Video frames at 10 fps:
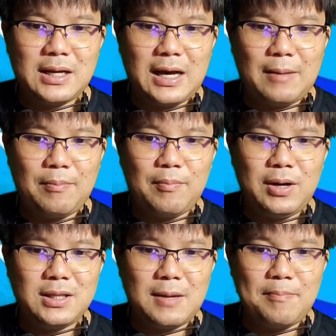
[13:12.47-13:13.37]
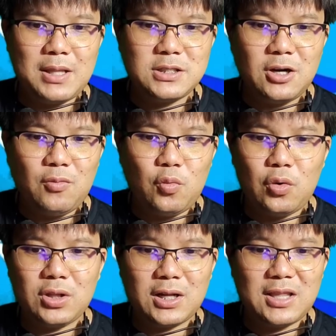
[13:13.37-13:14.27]
นะครับเพื่อจะปิดช่องโห
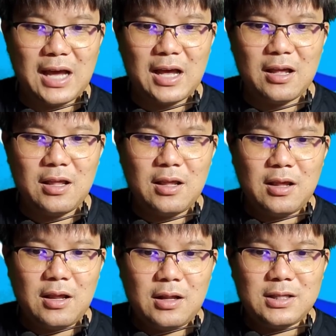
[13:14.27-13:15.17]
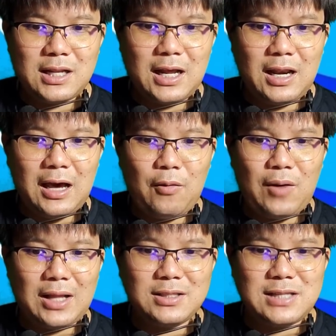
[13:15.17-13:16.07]
ว่ต่างๆฉะนั้นราง
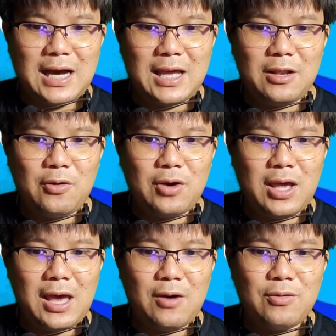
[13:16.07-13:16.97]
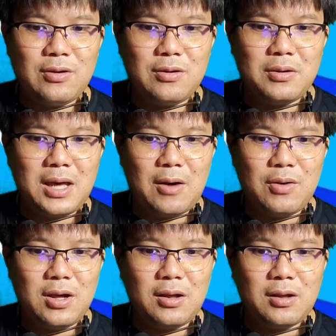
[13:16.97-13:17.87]
วัลจ่ายโดย L แอล
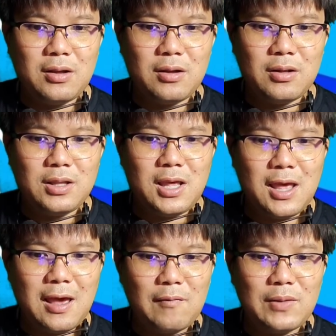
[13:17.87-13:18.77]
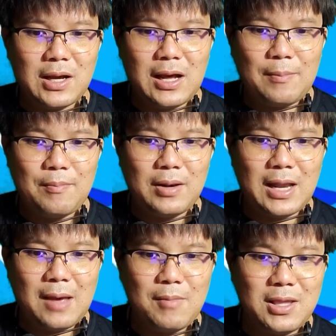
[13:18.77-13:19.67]
วัน ที เอฟ นะครับ
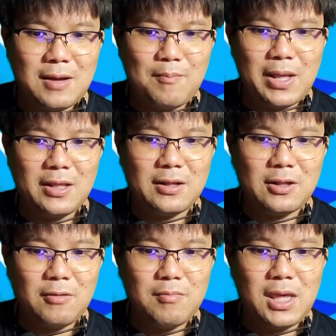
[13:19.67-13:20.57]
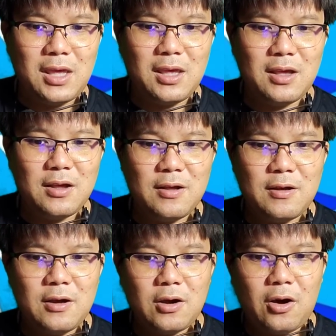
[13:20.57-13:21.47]
และไม่จำเป็นจะต้องมี
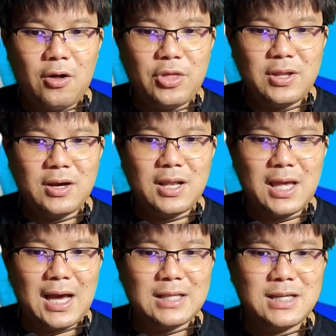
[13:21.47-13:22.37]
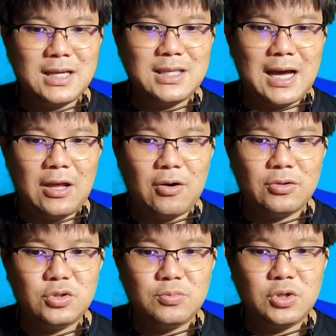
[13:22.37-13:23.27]
ข้อเสนอในการใช้จ่ายของ
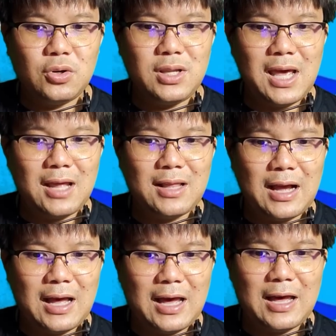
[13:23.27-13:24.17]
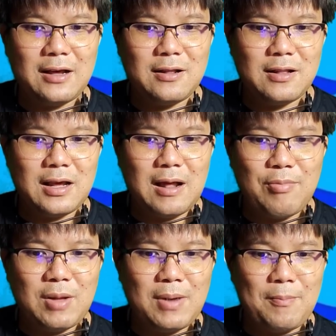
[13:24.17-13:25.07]
ชุมชนแยกต่างหากนะครับ
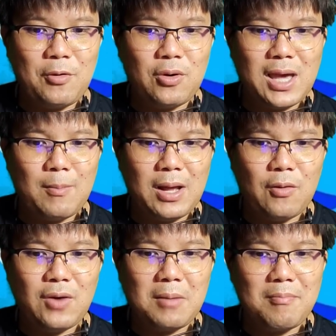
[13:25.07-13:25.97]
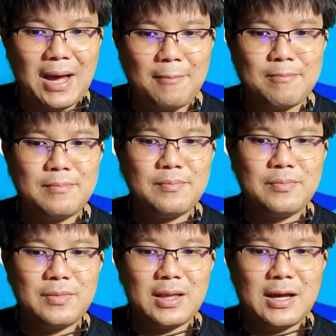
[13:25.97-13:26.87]
สำหรับโปรแกรมรางวัลบัค
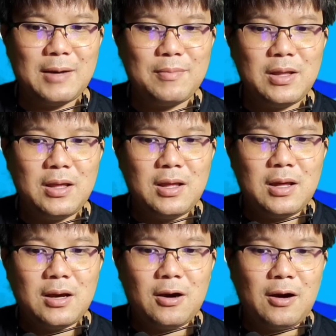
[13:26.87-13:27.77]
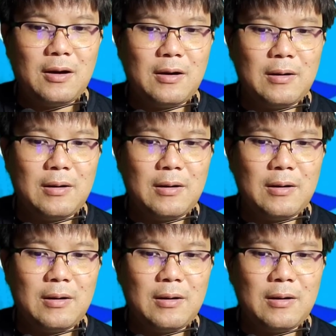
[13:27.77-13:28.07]
นะครับก็